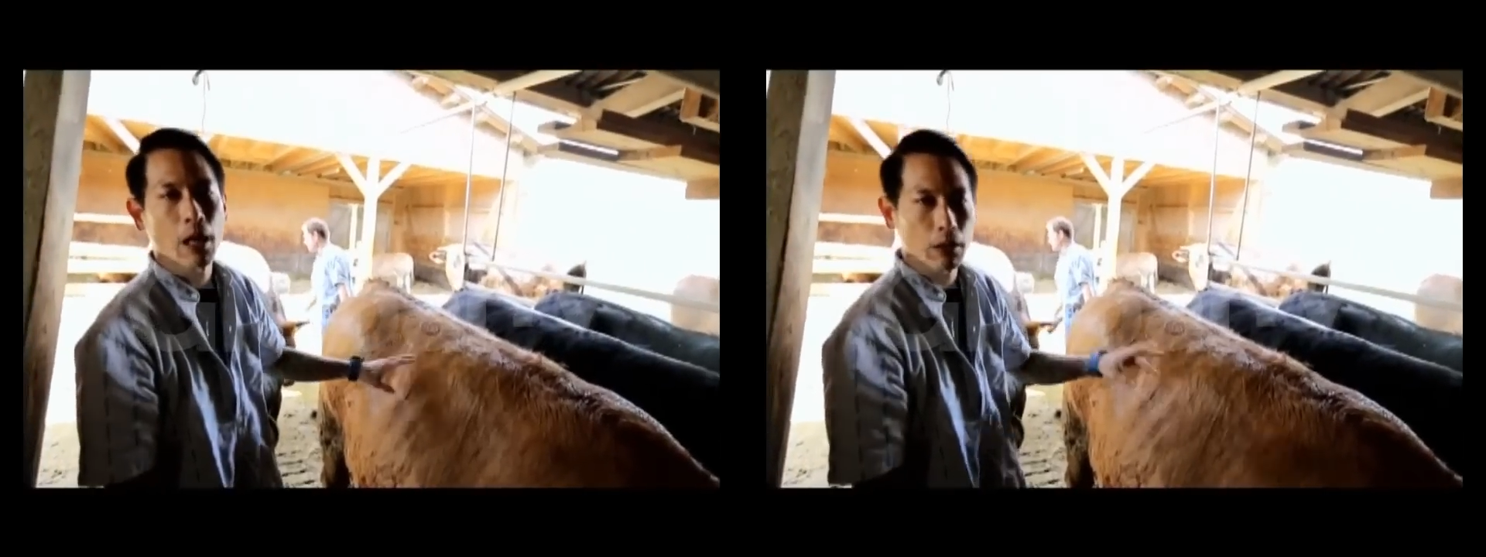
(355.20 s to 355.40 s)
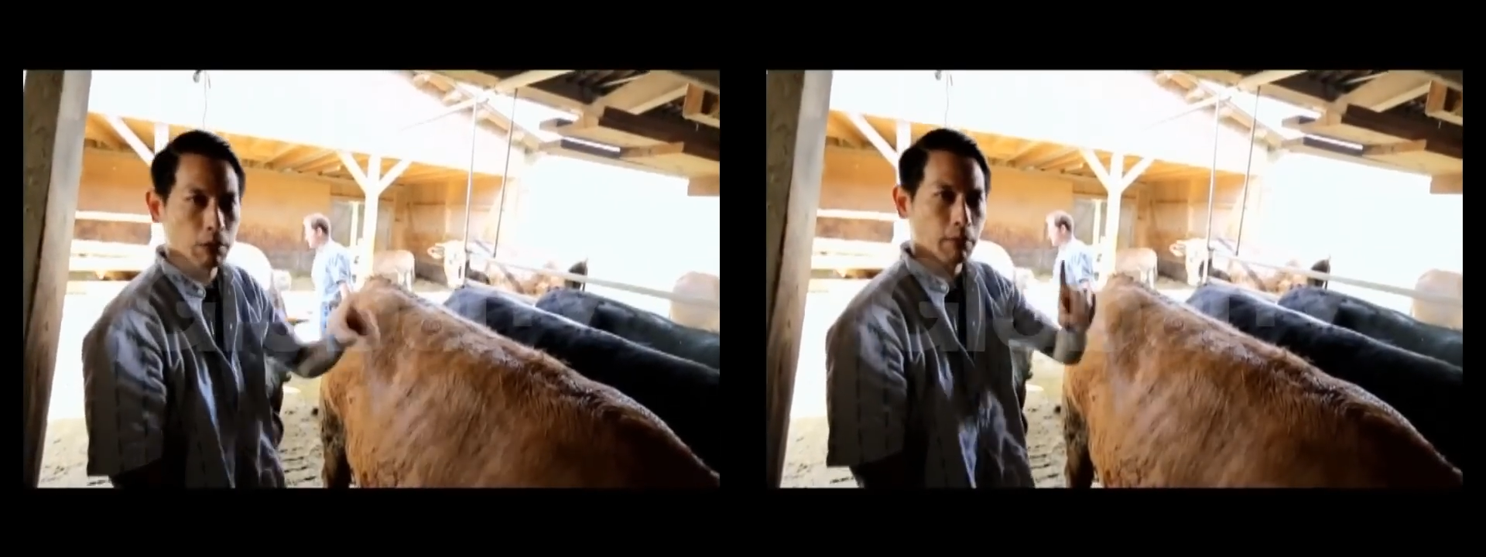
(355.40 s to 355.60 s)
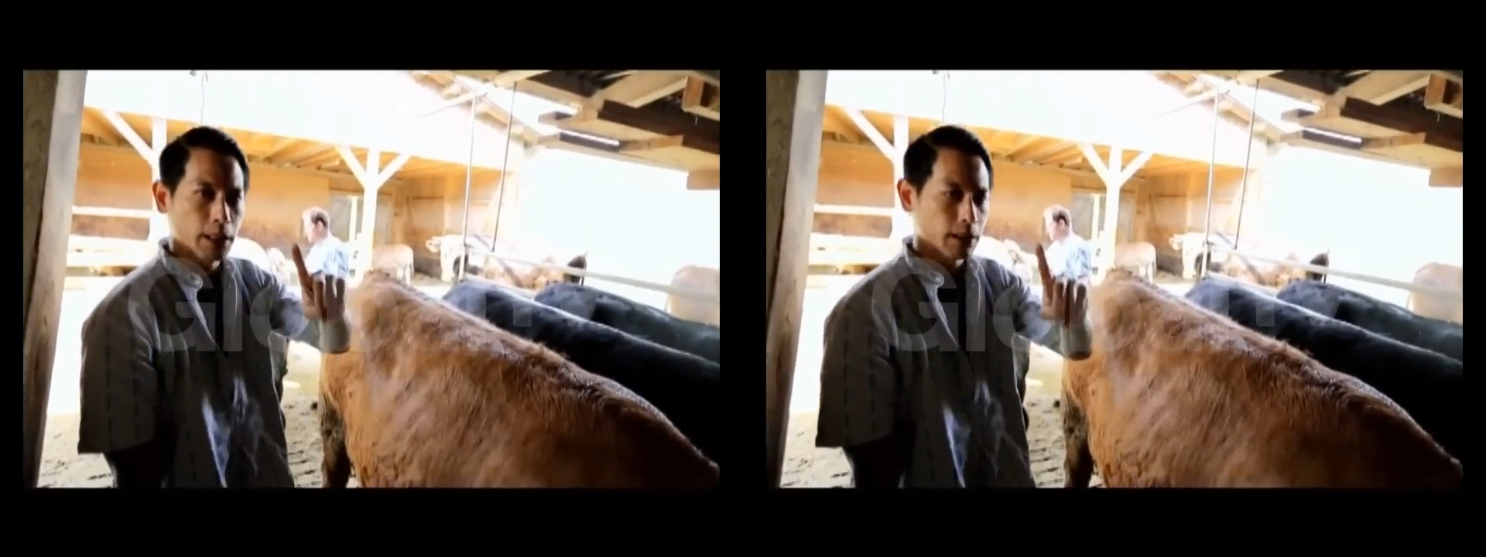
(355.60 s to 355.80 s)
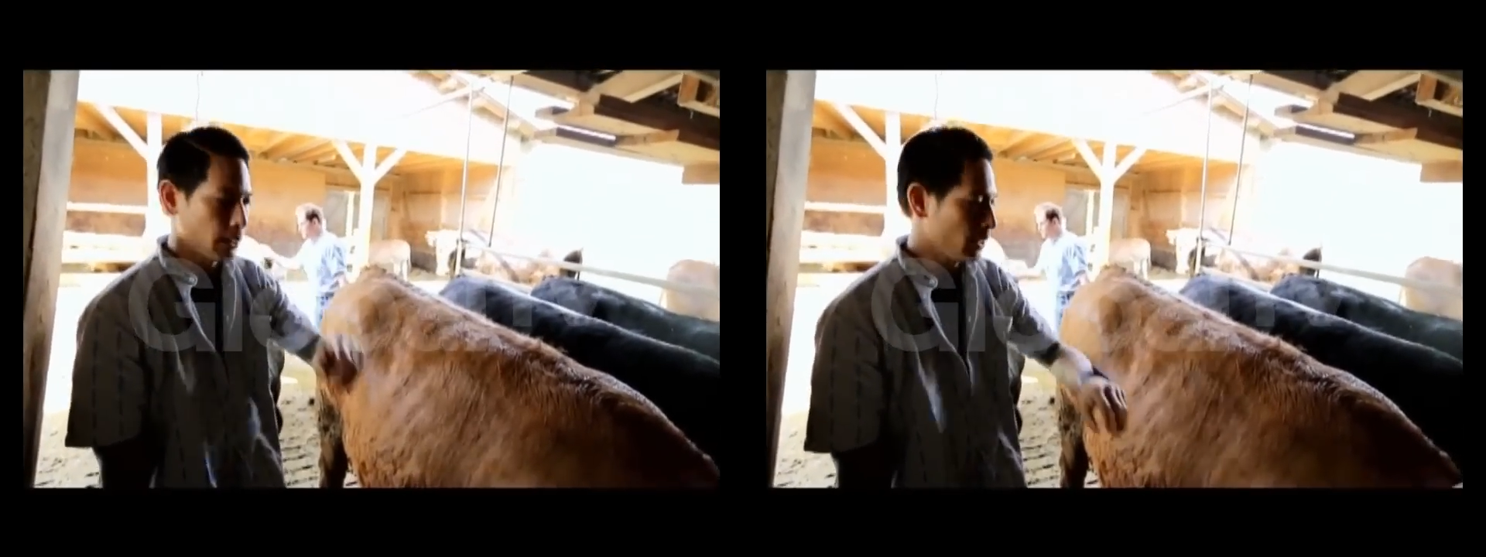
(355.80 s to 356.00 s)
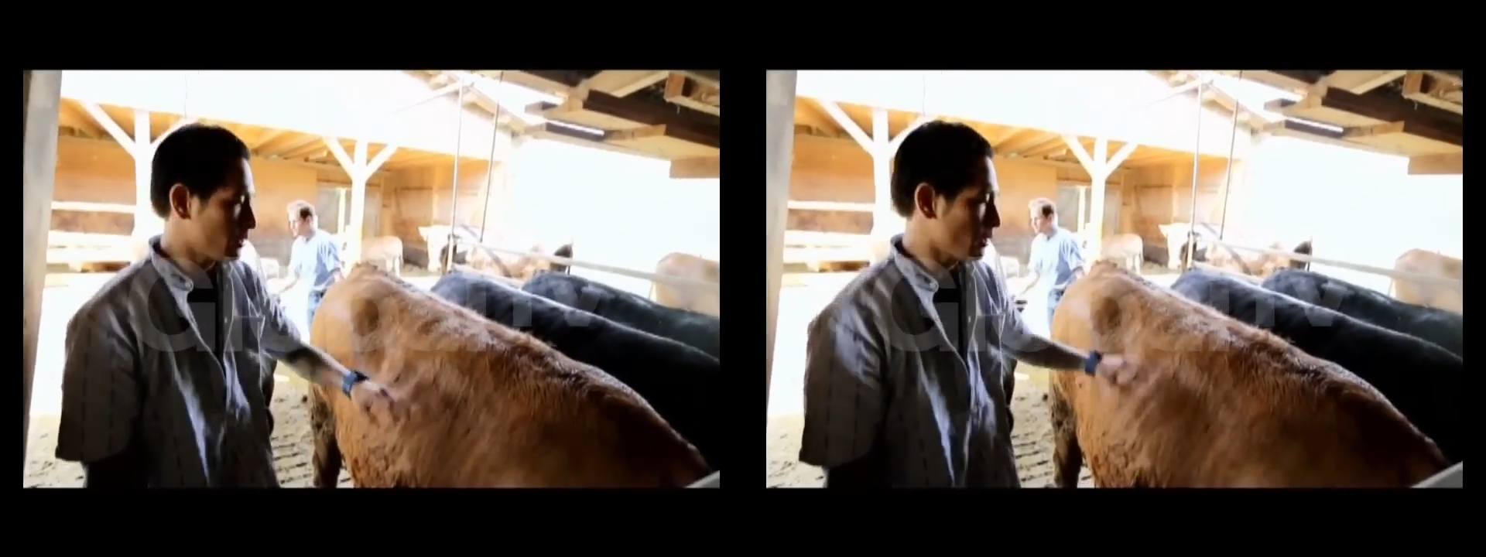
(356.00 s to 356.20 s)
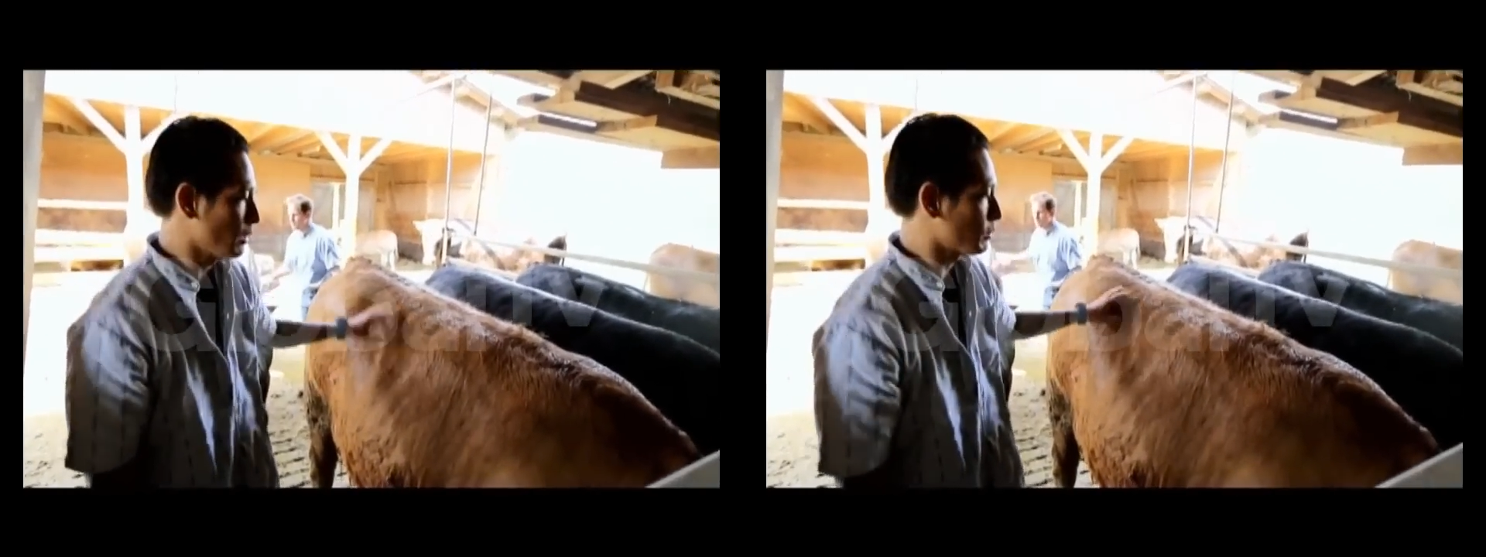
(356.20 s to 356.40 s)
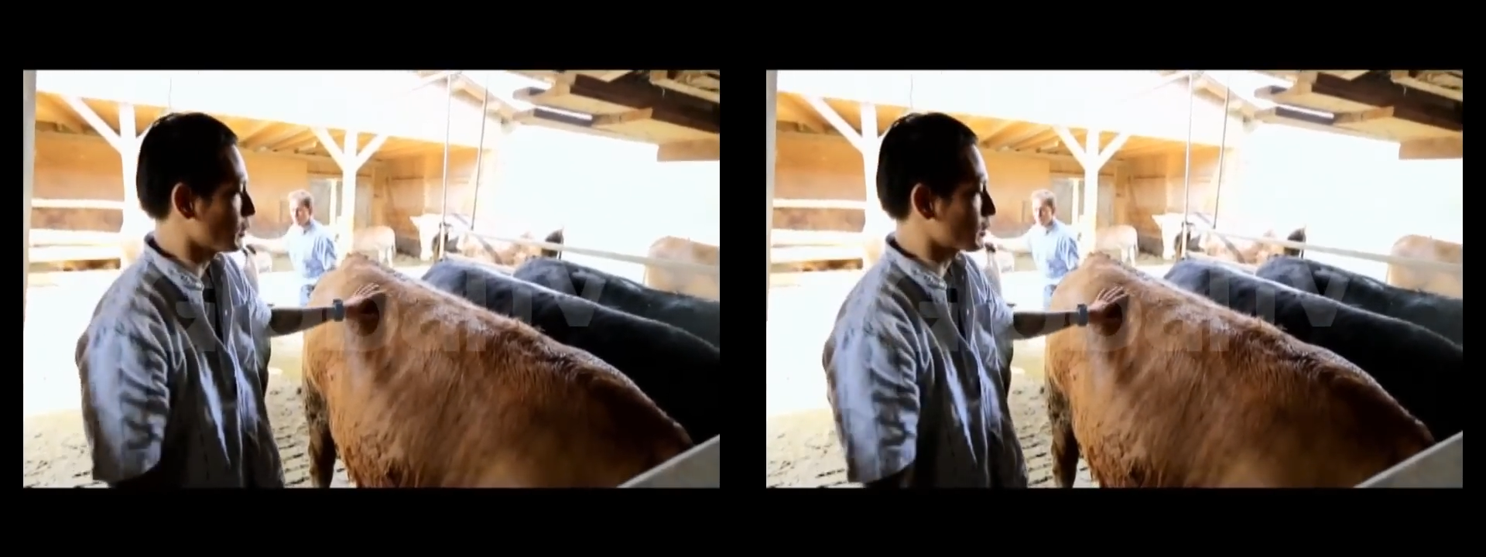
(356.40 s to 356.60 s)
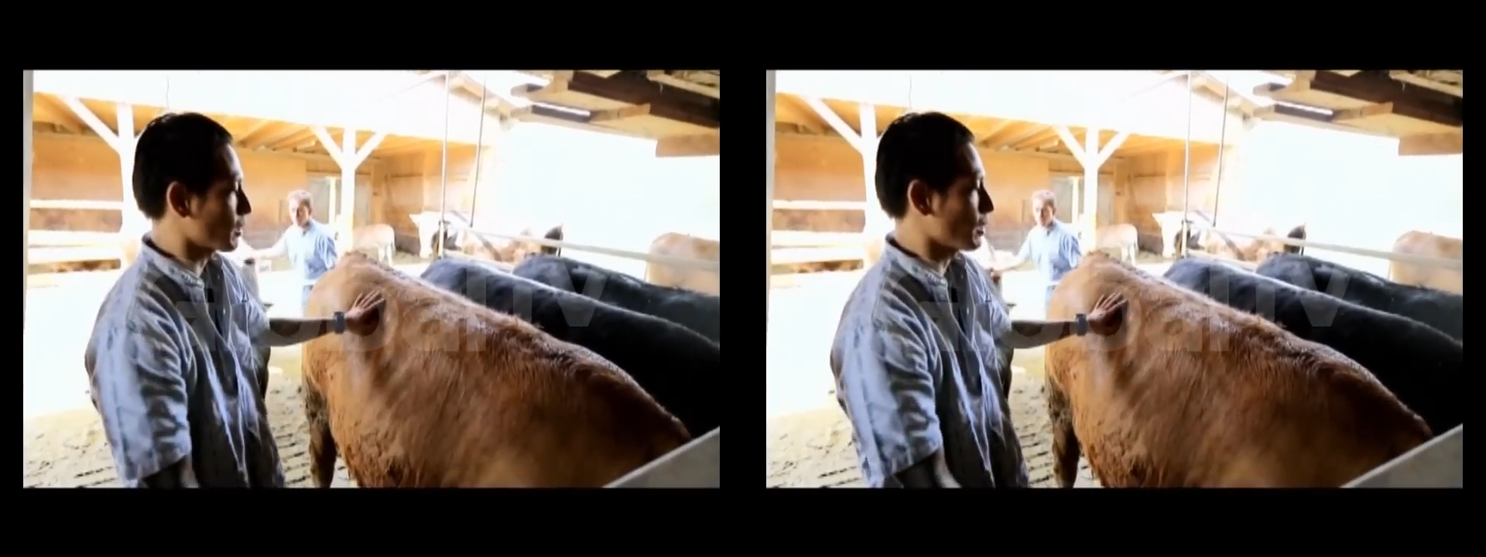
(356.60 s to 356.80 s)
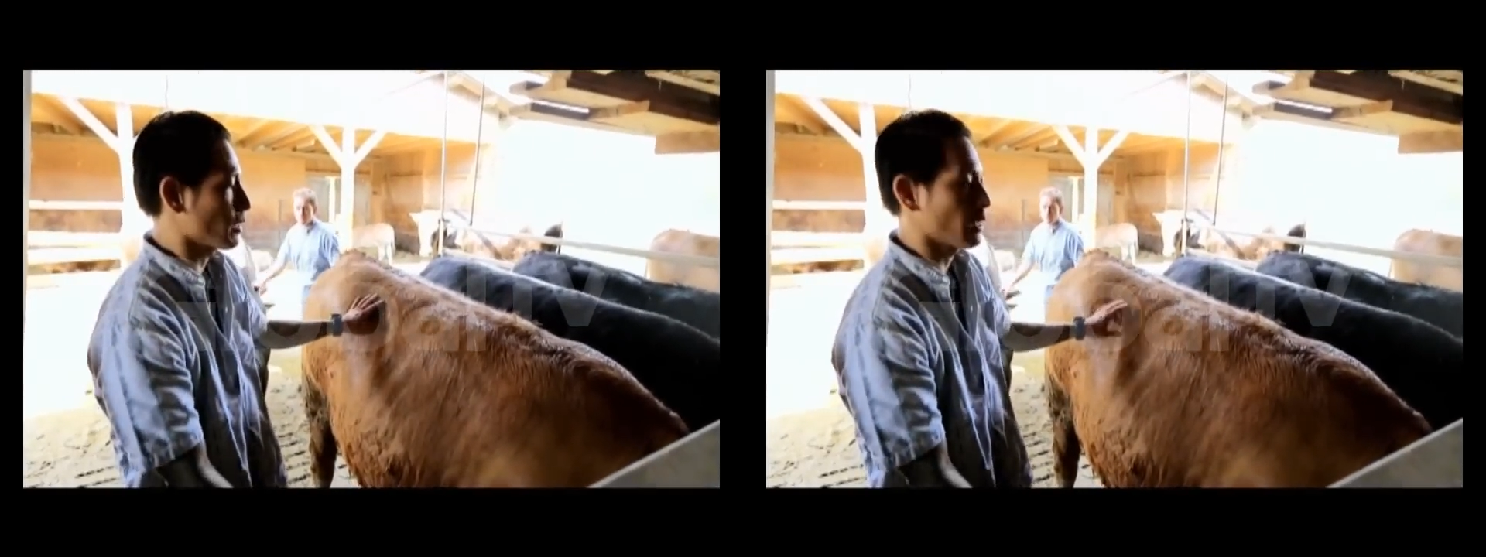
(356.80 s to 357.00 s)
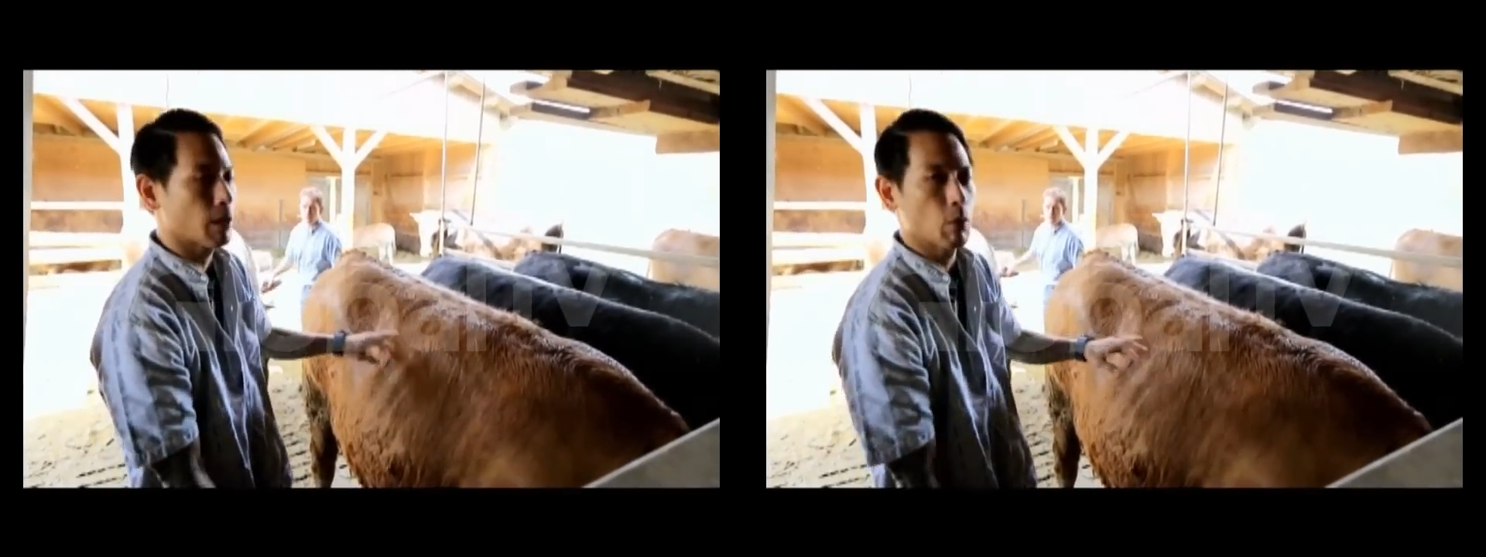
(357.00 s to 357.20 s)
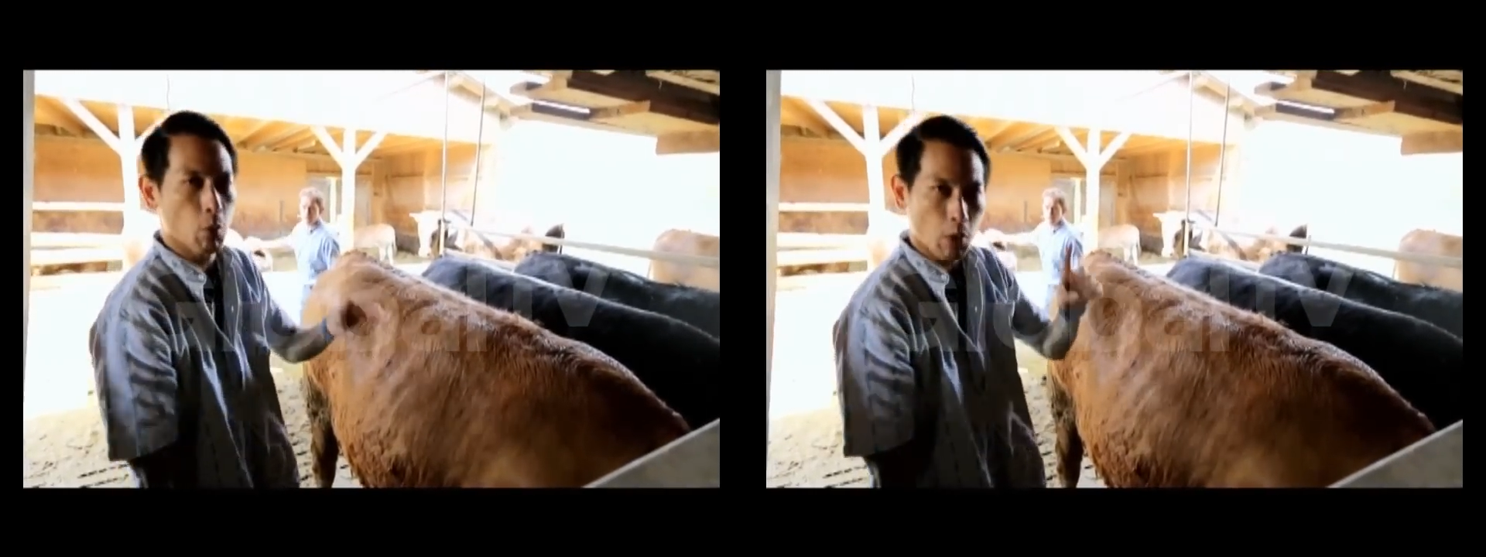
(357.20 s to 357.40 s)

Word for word: how to make cheese in Switzerland and